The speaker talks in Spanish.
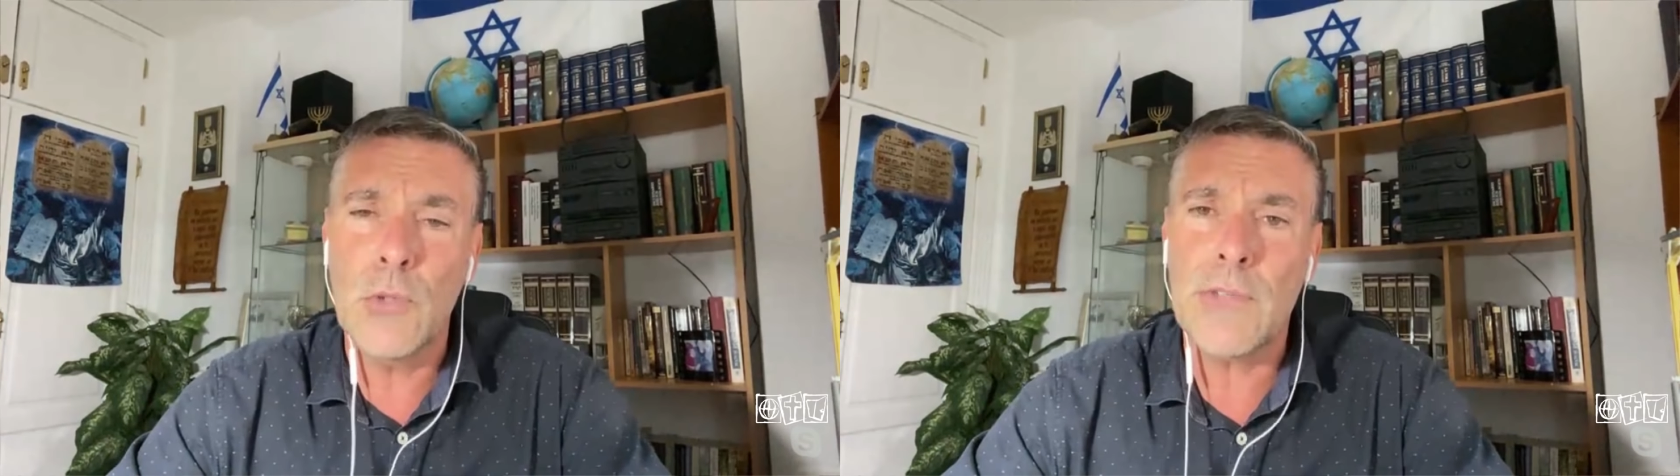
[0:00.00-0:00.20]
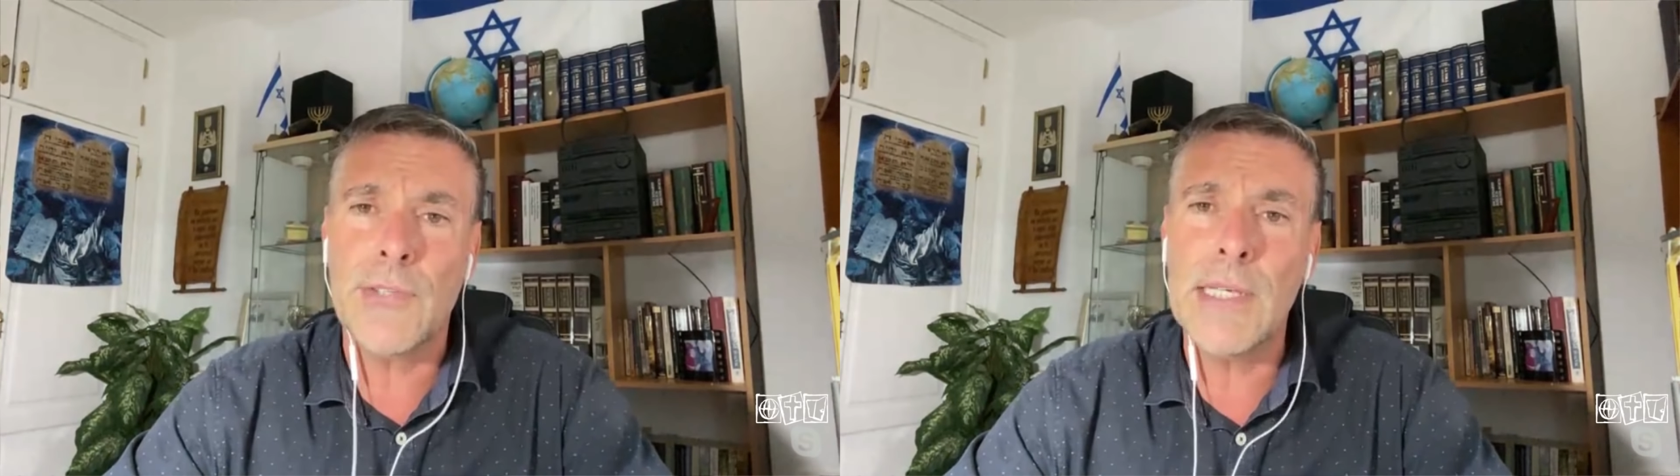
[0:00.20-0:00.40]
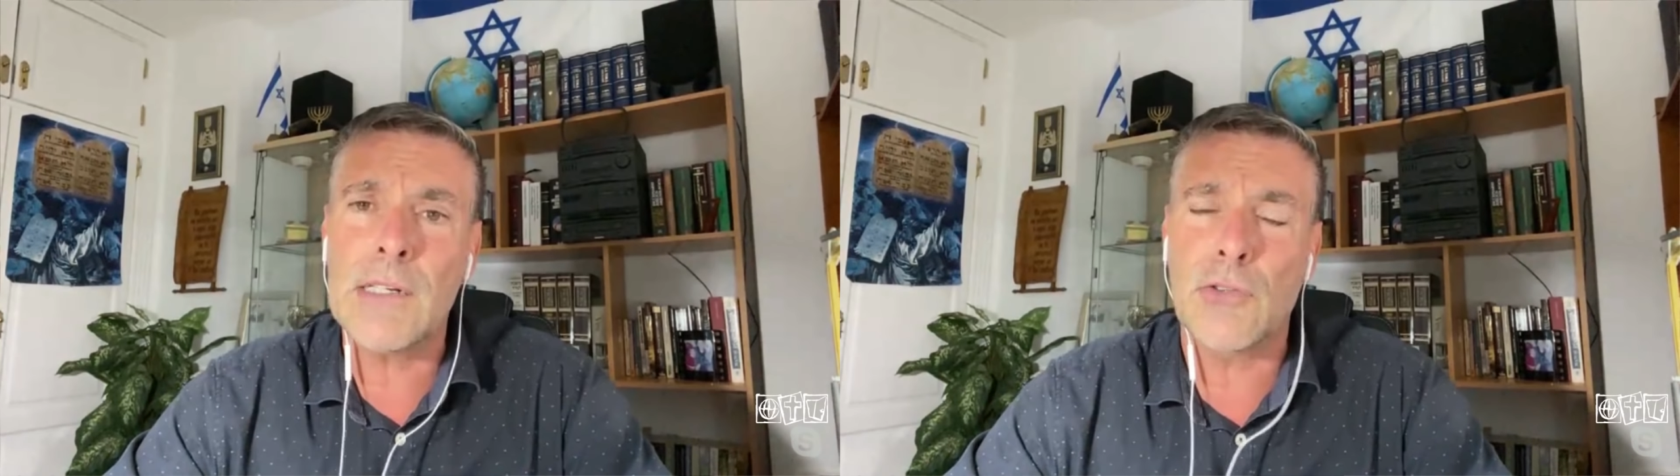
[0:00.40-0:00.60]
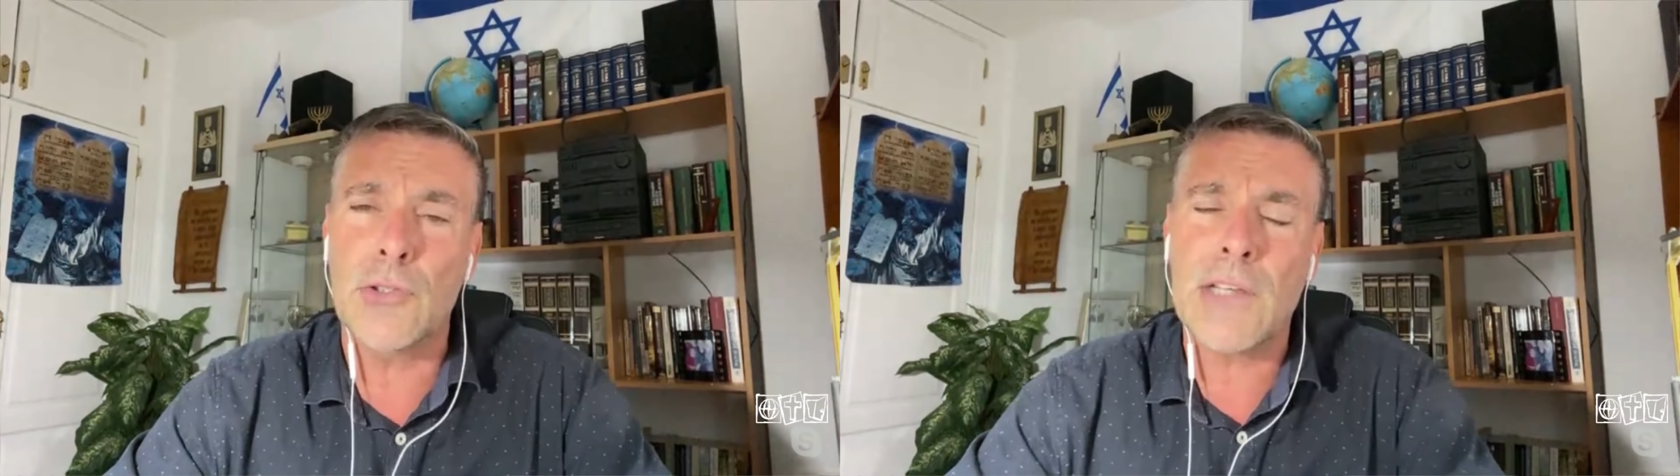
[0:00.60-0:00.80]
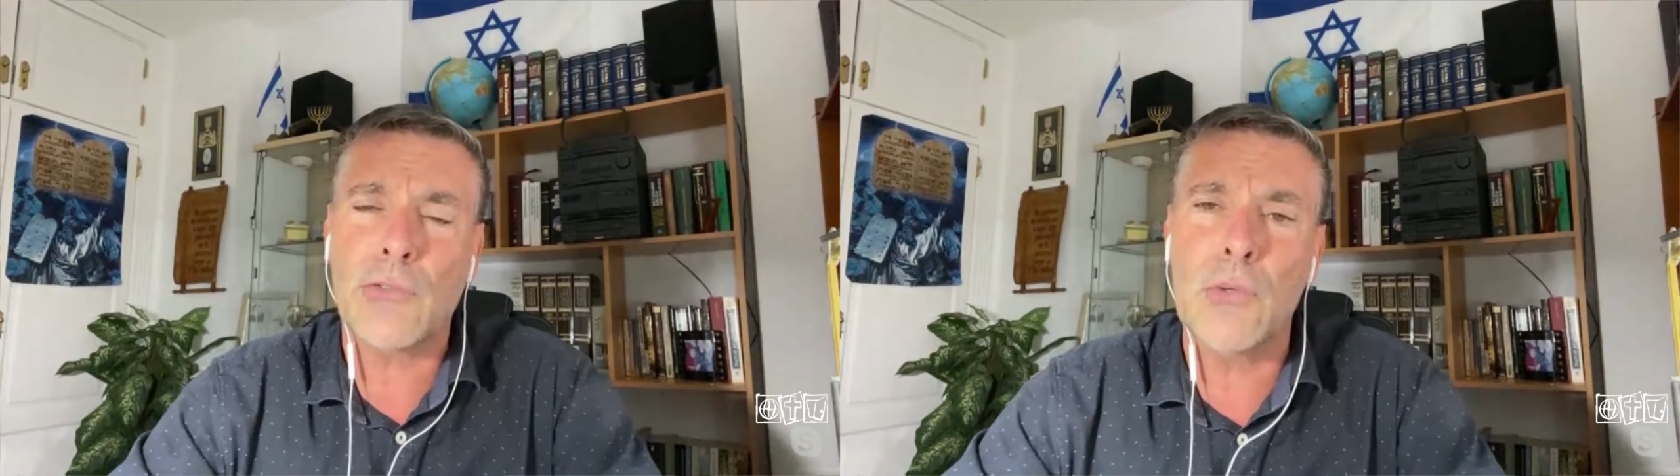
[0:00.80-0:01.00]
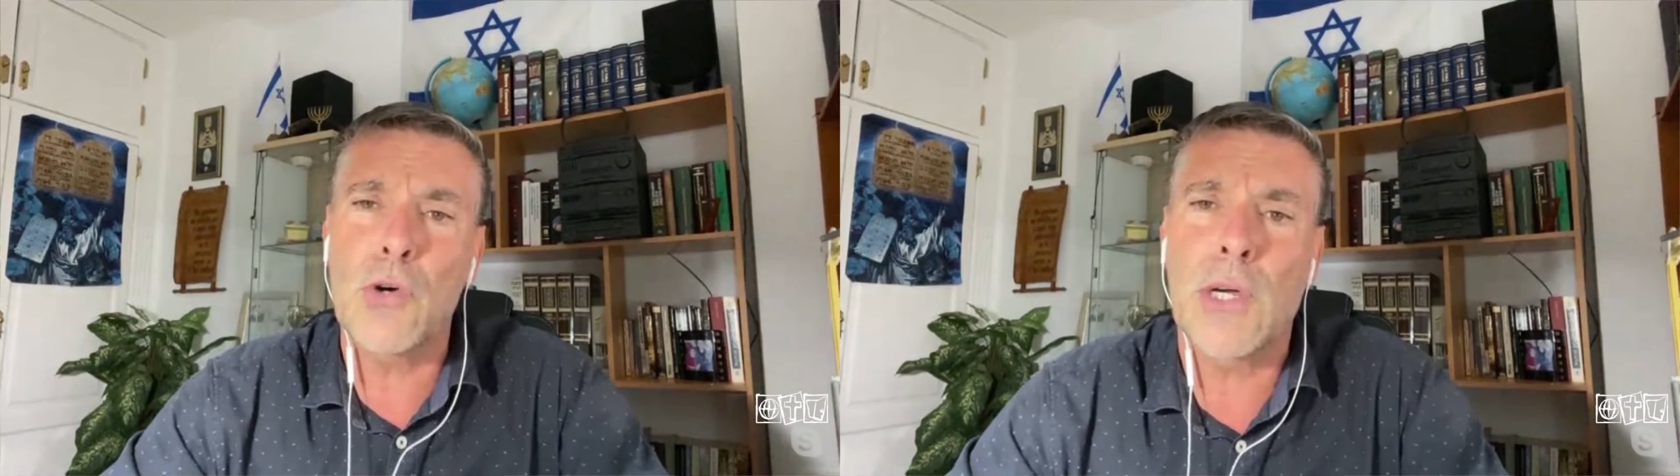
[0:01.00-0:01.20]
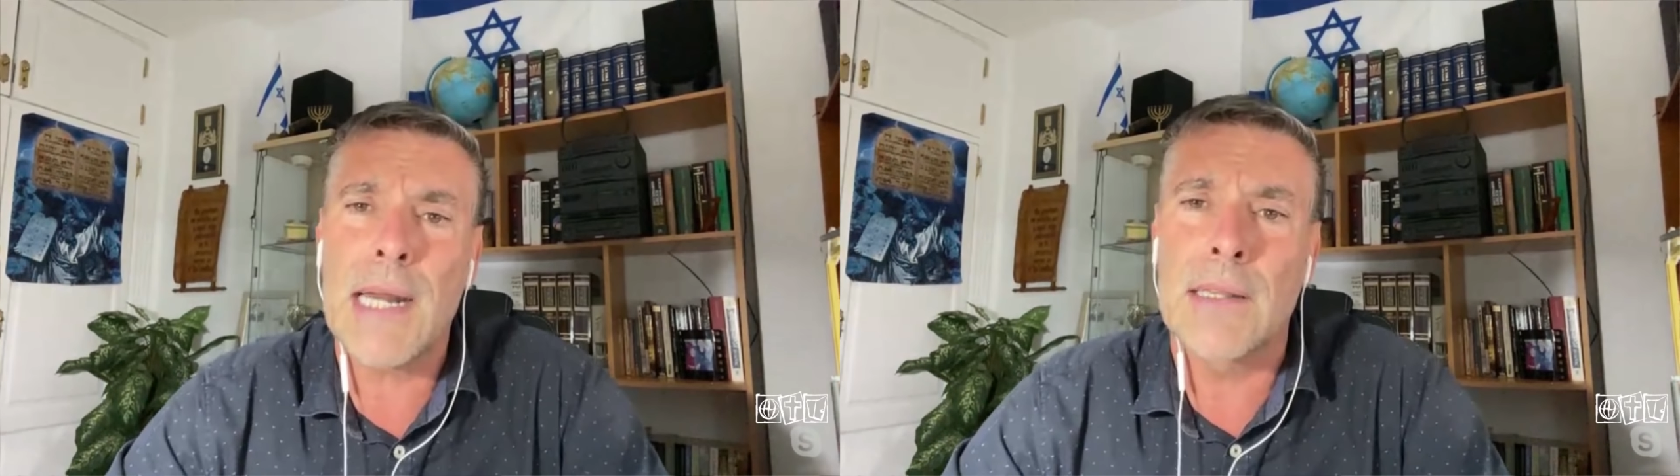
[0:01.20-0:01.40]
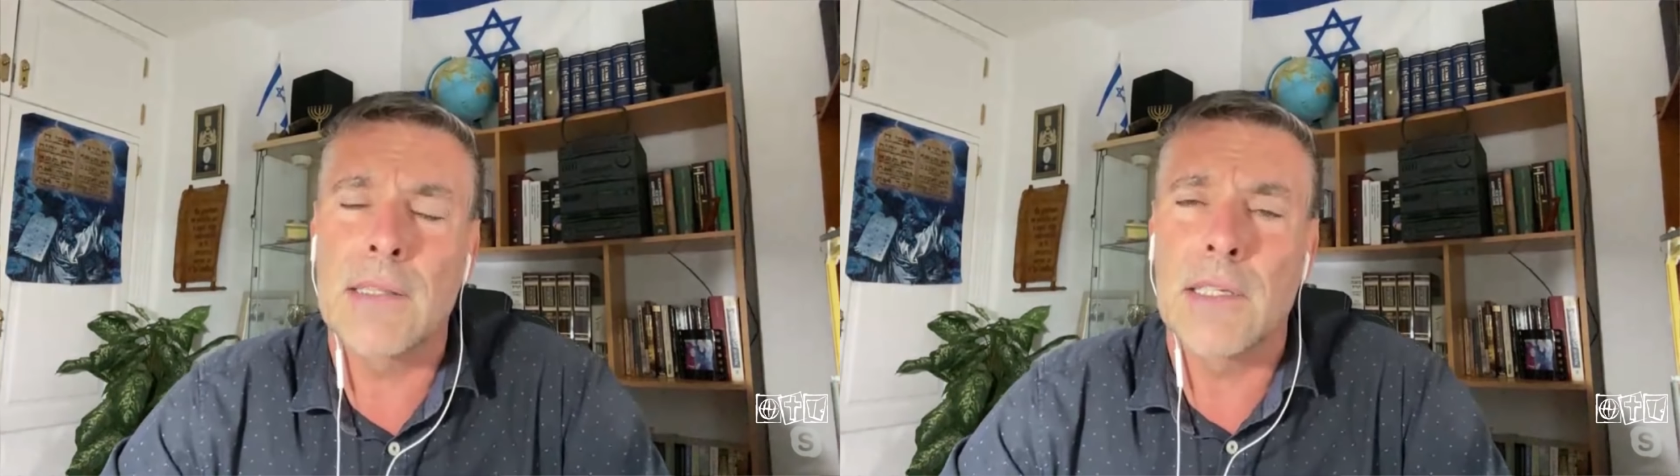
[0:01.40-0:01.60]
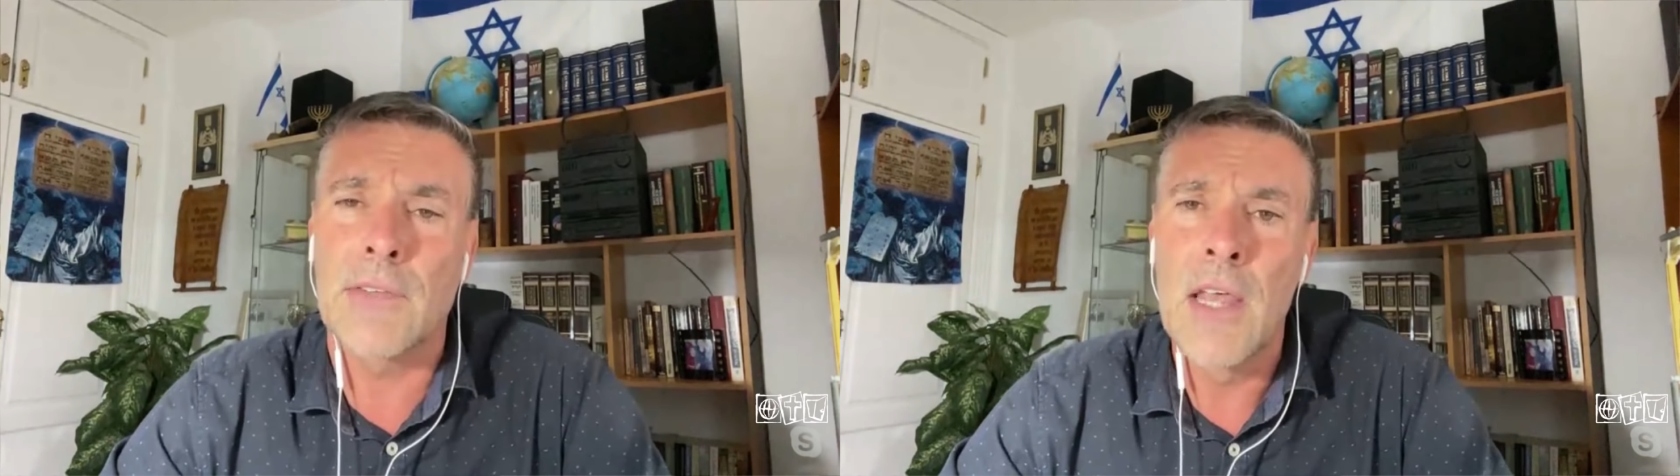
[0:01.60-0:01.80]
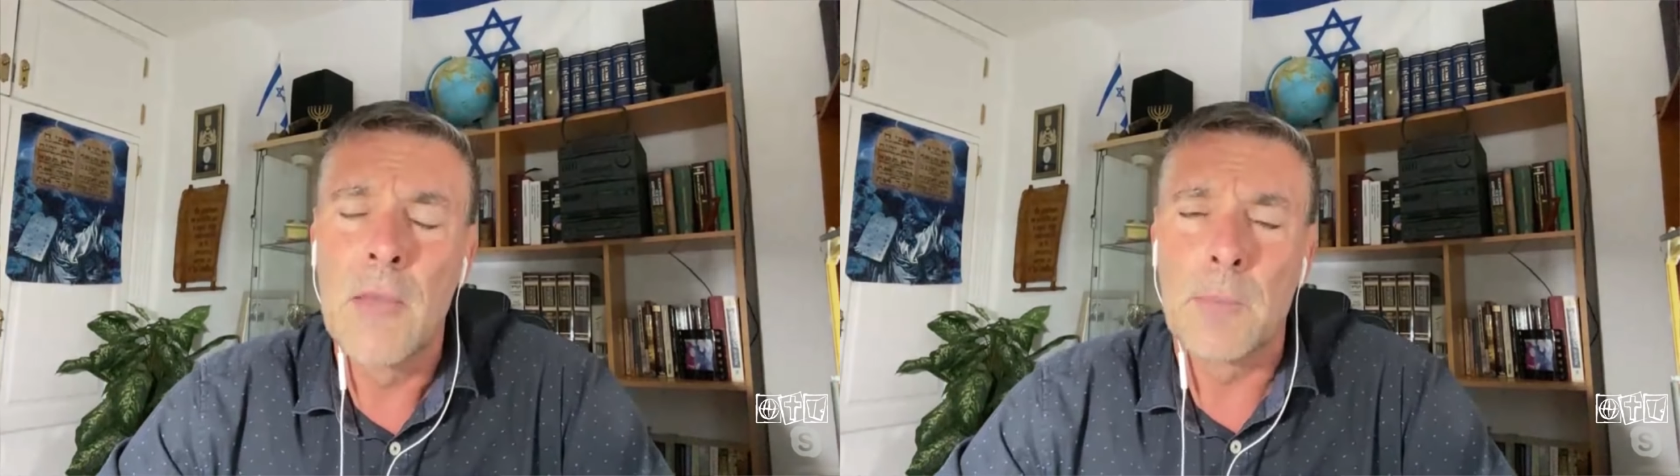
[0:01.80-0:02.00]
No es cierto, ya somos
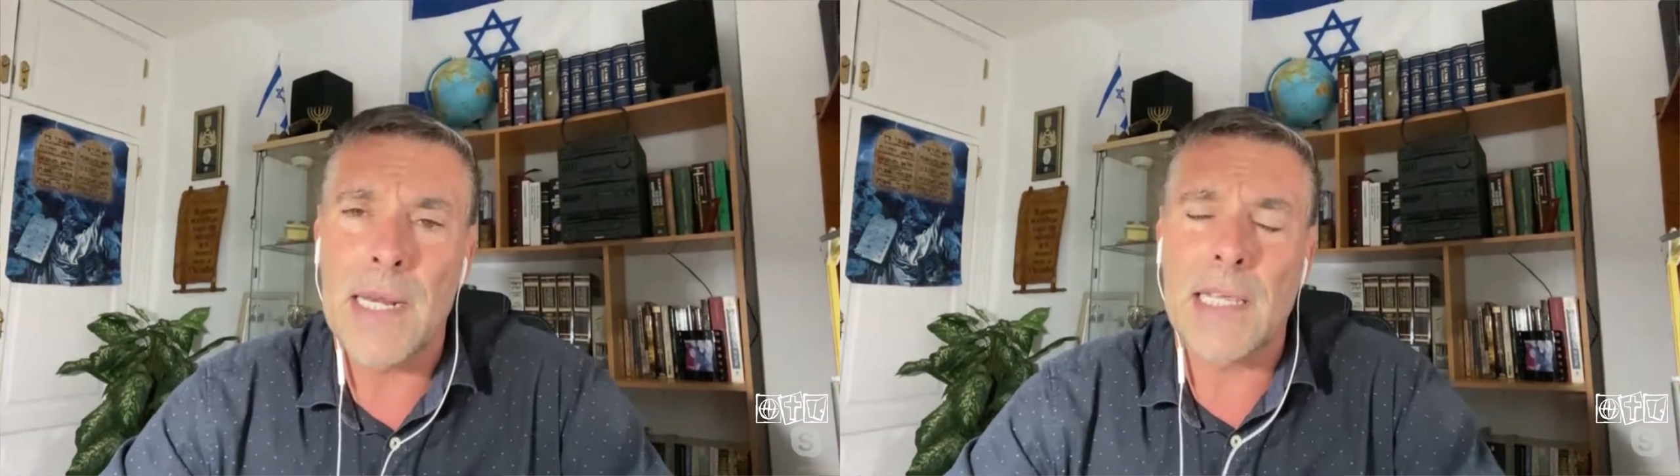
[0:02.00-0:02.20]
grandes